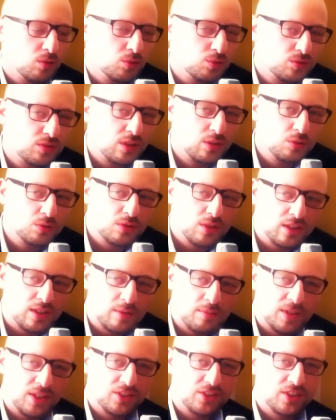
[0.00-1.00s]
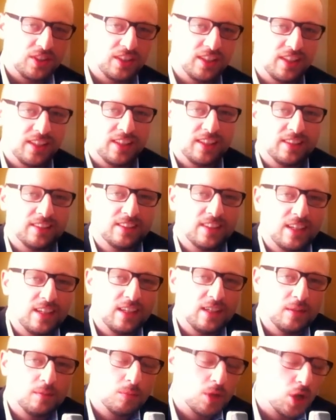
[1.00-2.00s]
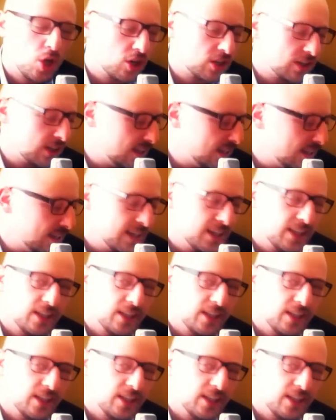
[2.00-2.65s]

Un saluto agli amici del blog